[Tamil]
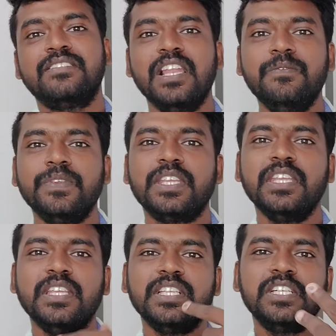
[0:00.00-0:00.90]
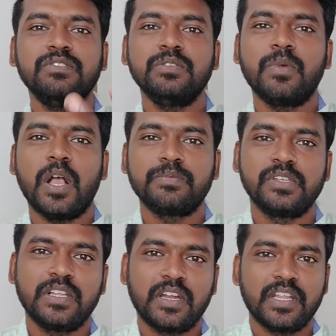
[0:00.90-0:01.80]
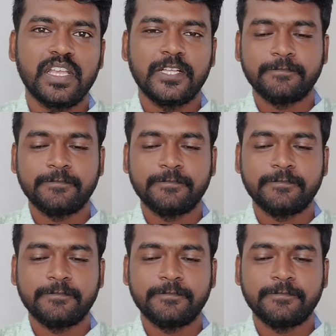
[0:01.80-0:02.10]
செல்ஃபிக்கு இருபது மாப்ஸுக்கான